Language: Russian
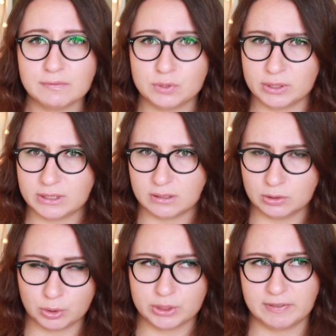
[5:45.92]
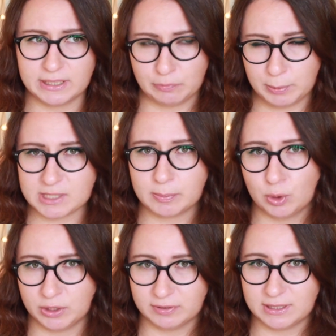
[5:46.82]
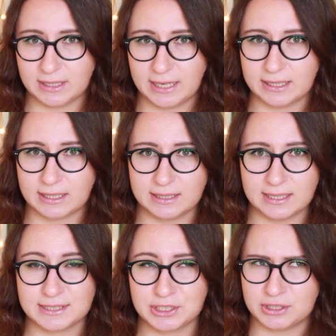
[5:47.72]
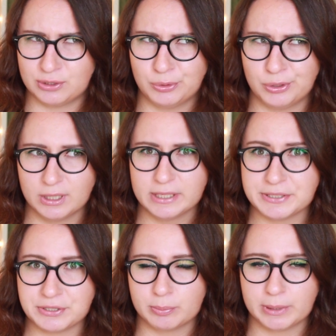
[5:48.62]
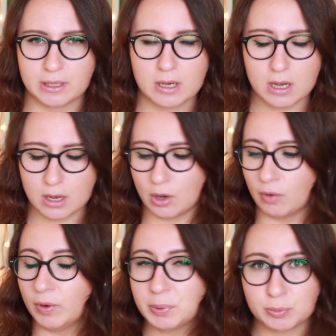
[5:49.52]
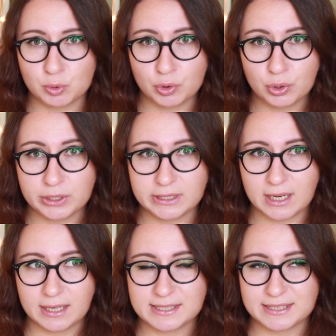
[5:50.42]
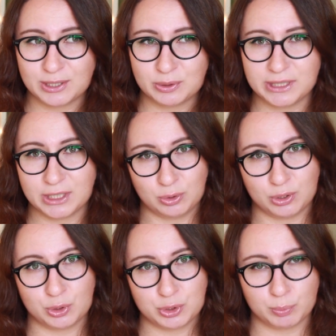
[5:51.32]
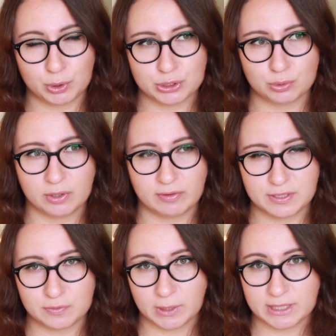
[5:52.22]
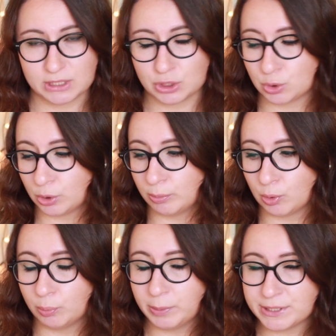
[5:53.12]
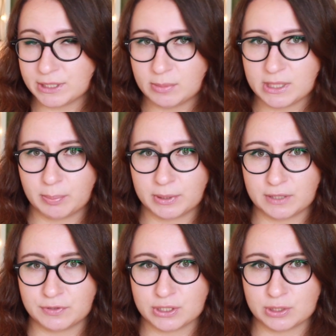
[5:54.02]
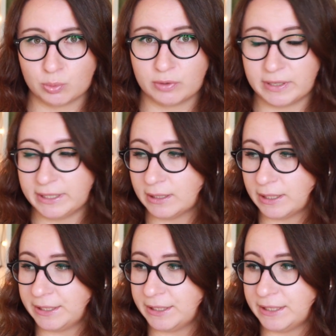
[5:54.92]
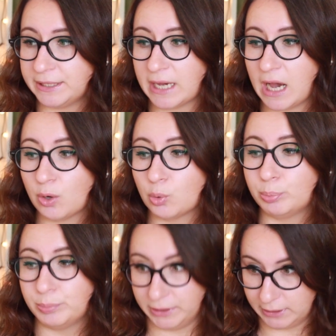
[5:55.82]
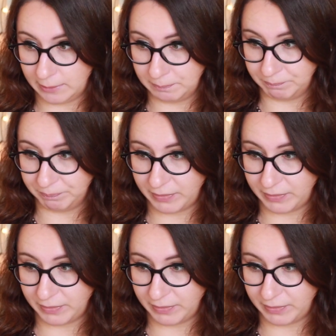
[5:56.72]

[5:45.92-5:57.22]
все это до этого лета, в принципе, до этого тональника, да, значит, до зимы. В общем, но я из тех людей, которых очень просто уговорить в магазине что-либо купить, и меня продавщица уговорила, и я купила.